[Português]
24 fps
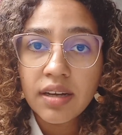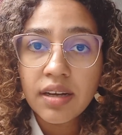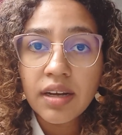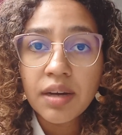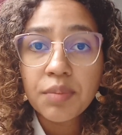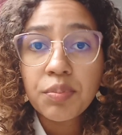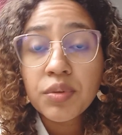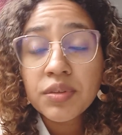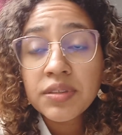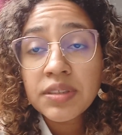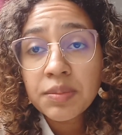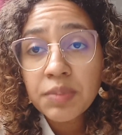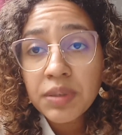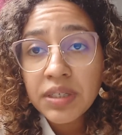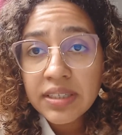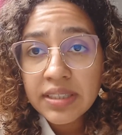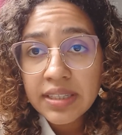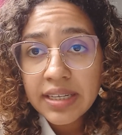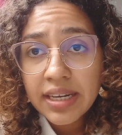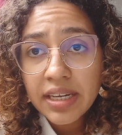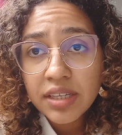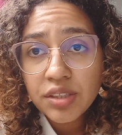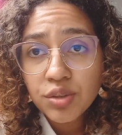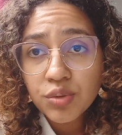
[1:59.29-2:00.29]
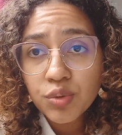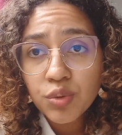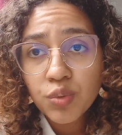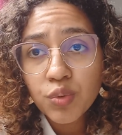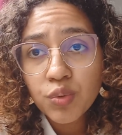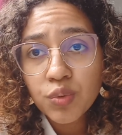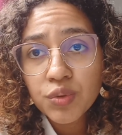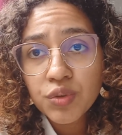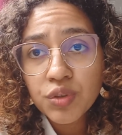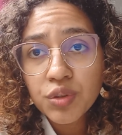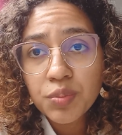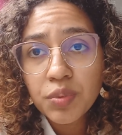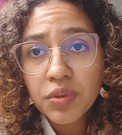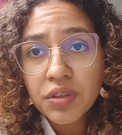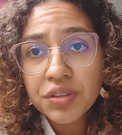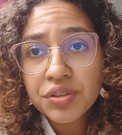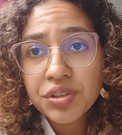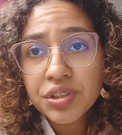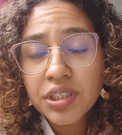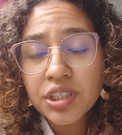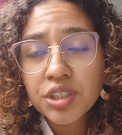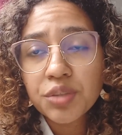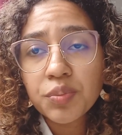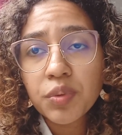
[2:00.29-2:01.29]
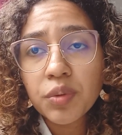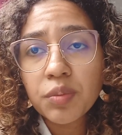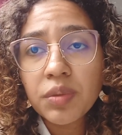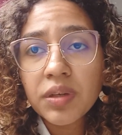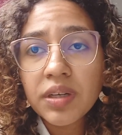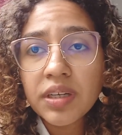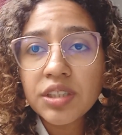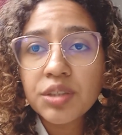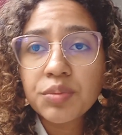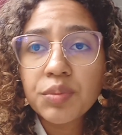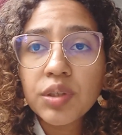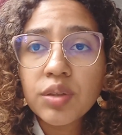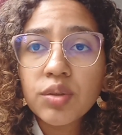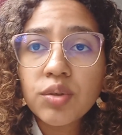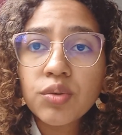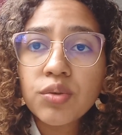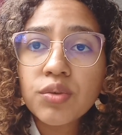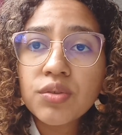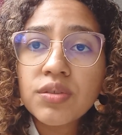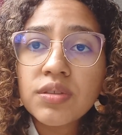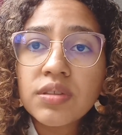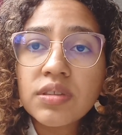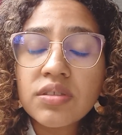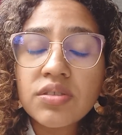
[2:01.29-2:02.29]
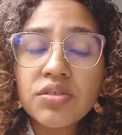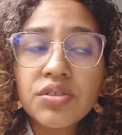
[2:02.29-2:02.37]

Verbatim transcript: A possibilidade que o curso de políticas públicas me trouxe